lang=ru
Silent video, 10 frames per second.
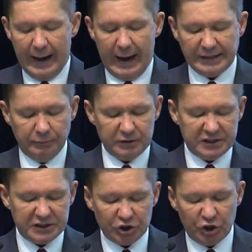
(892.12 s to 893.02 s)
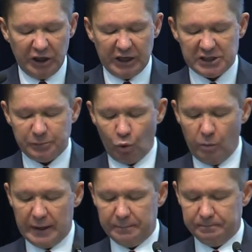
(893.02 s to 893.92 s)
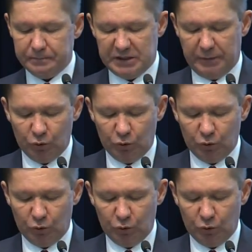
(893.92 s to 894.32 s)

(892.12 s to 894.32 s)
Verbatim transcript: Одним из достижений «Газпрома» за